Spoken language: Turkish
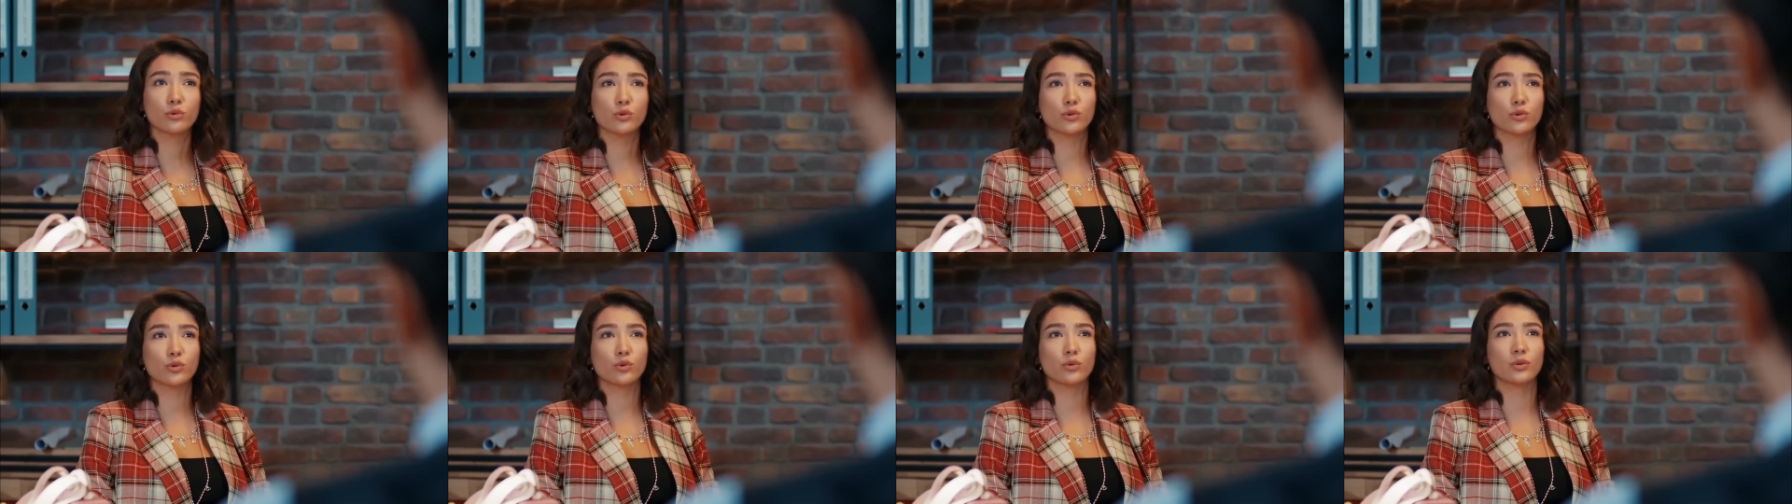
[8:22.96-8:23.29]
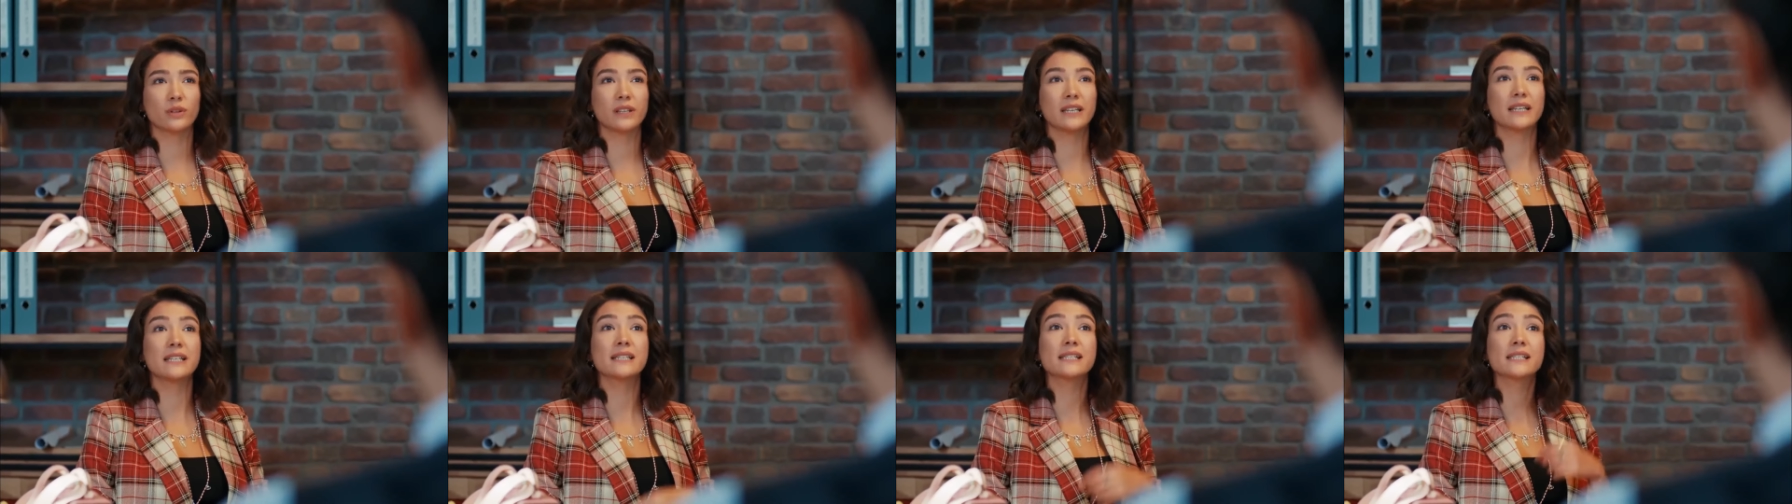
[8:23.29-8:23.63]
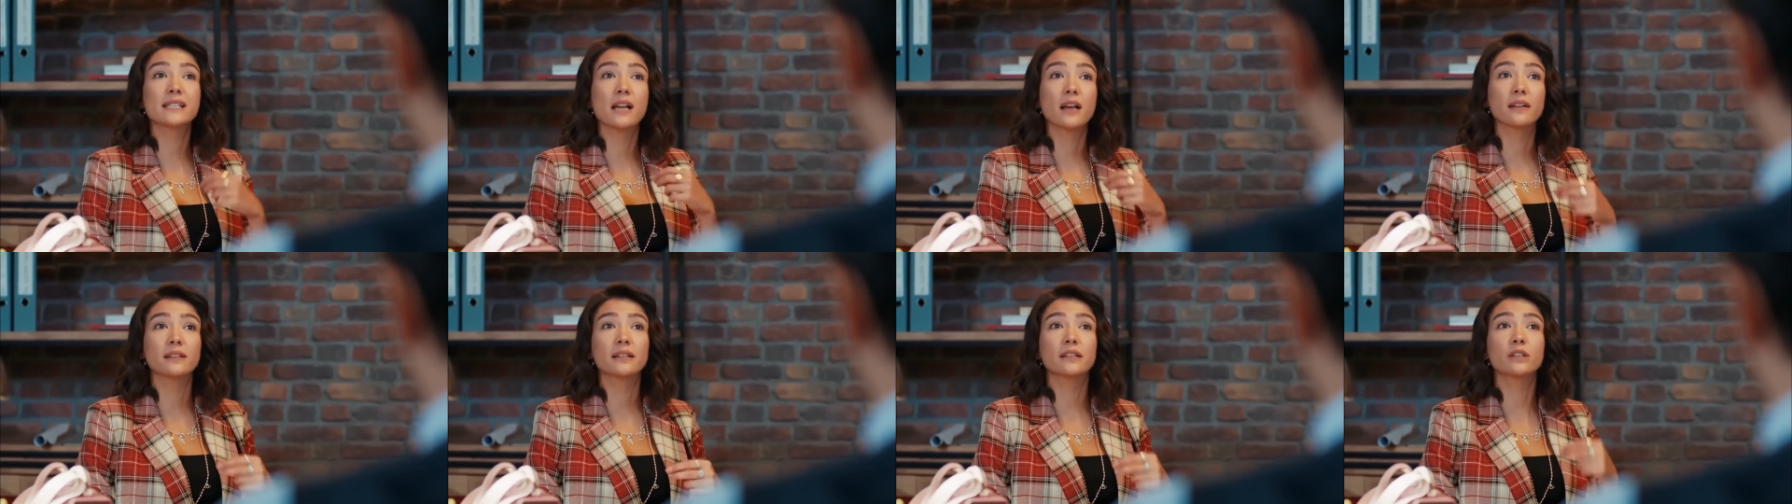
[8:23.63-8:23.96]
bulsun,
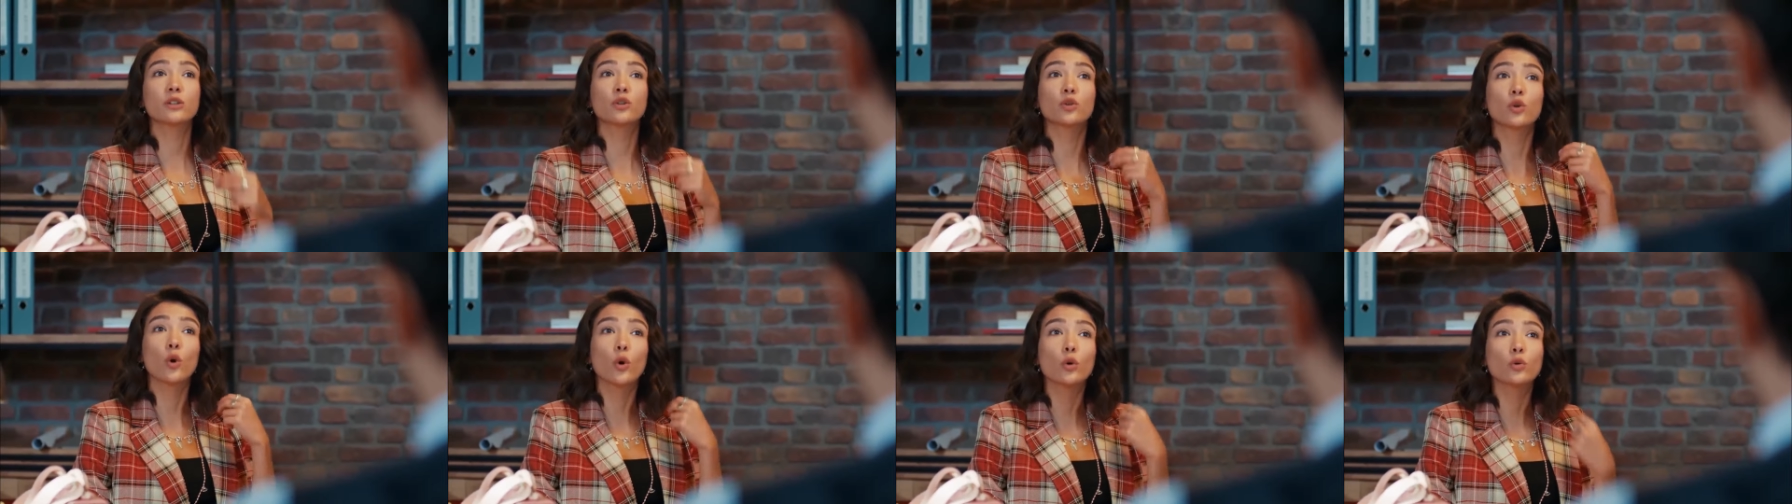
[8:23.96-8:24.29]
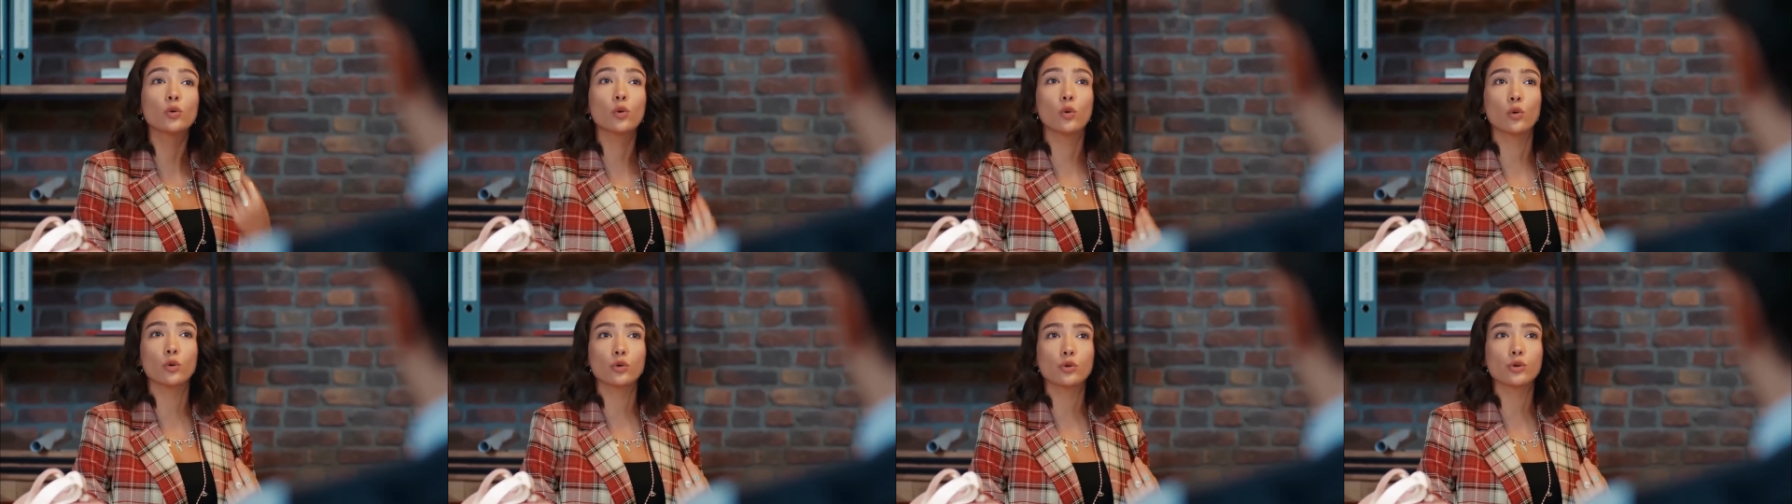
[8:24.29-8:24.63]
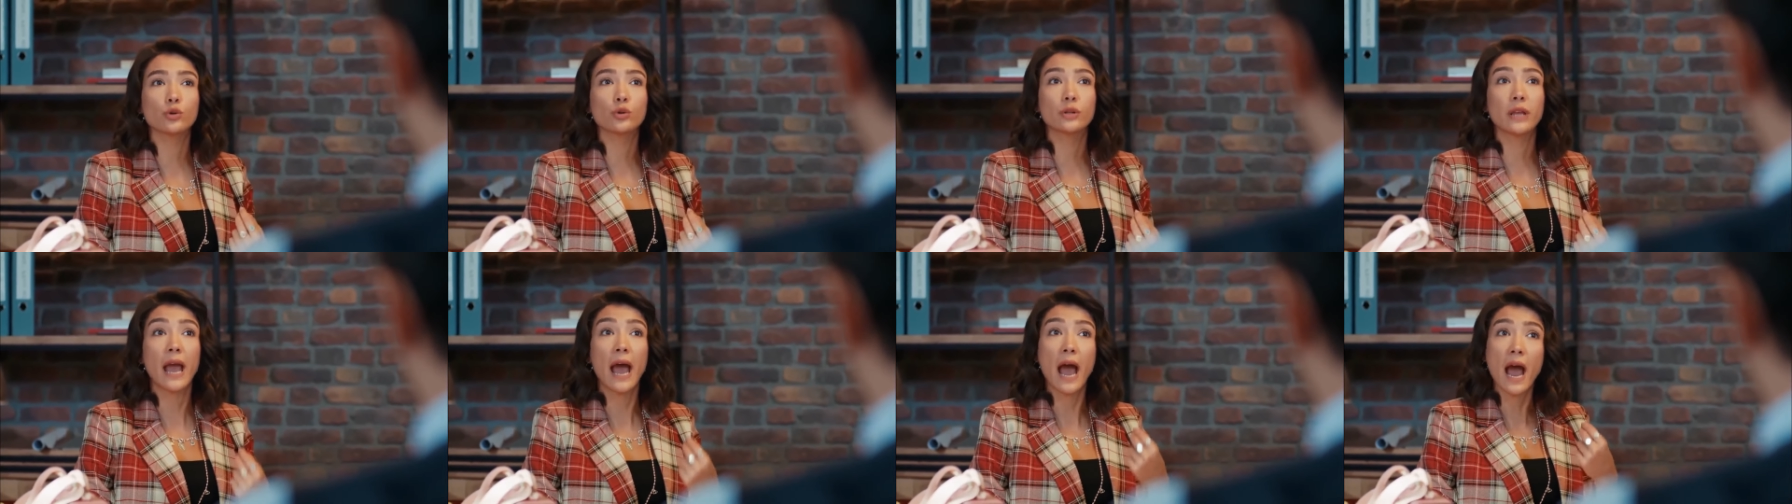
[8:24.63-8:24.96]
insanların gönlü
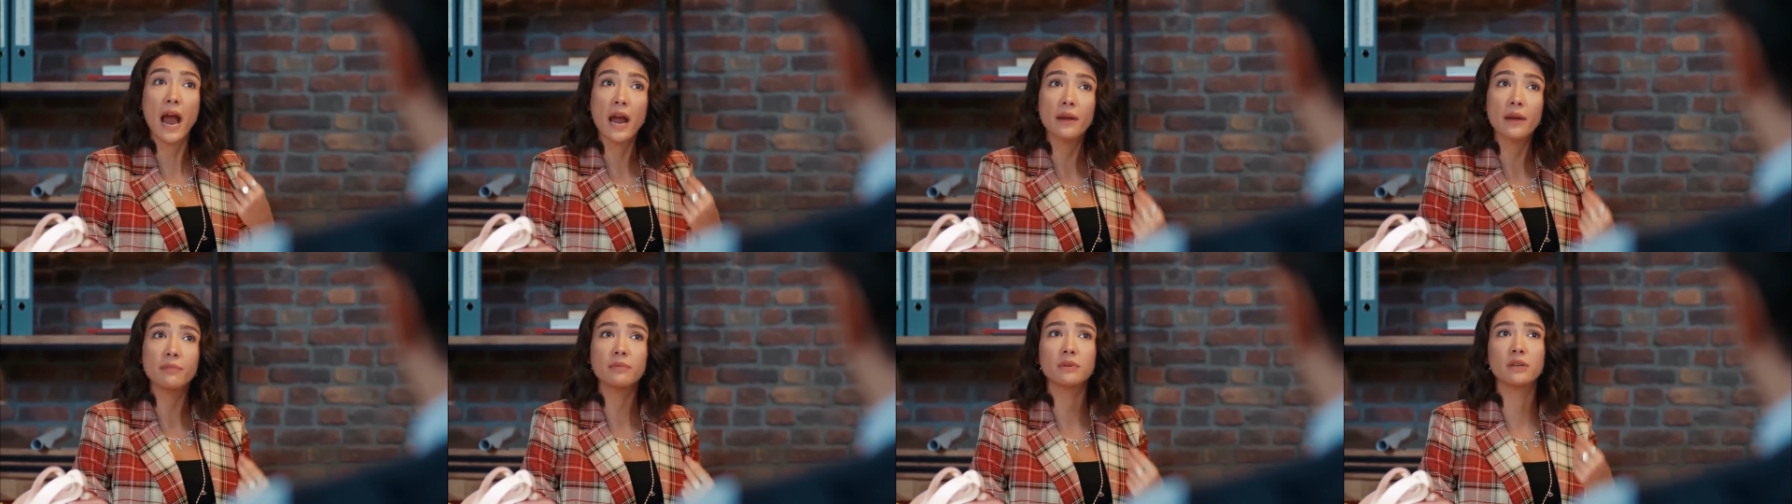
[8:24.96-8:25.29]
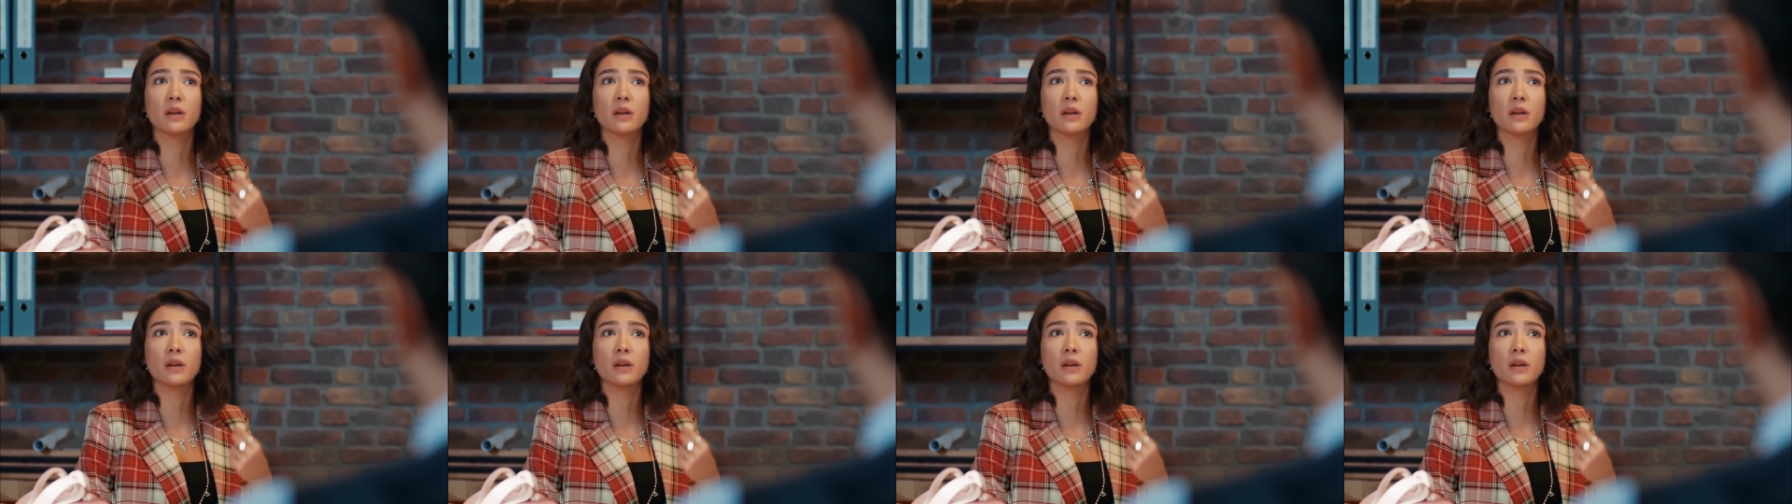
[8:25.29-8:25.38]
olsun diye her